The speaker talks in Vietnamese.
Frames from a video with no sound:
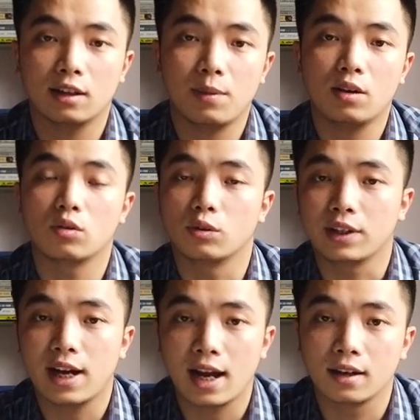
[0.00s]
thắc mắc của
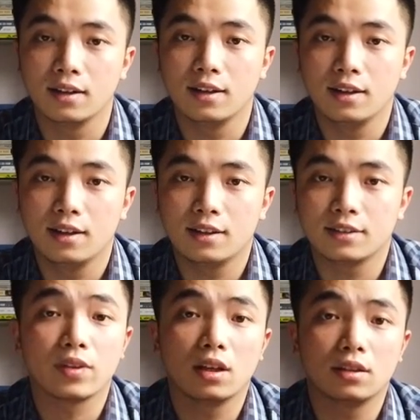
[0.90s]
quý khách hàng
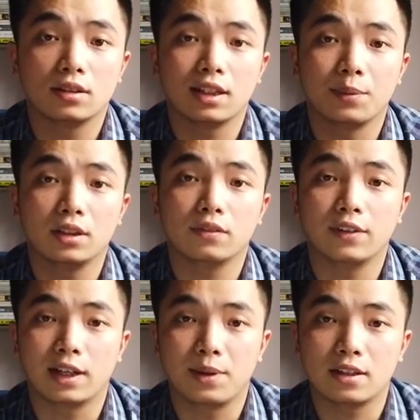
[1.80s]
xin cảm ơn
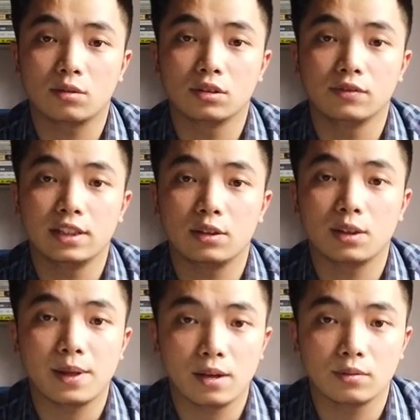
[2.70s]
và hẹn gặp lại trong những video
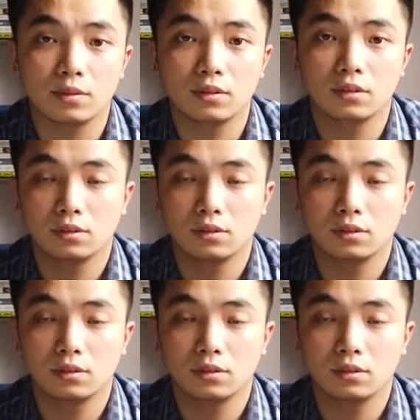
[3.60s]
tiếp theo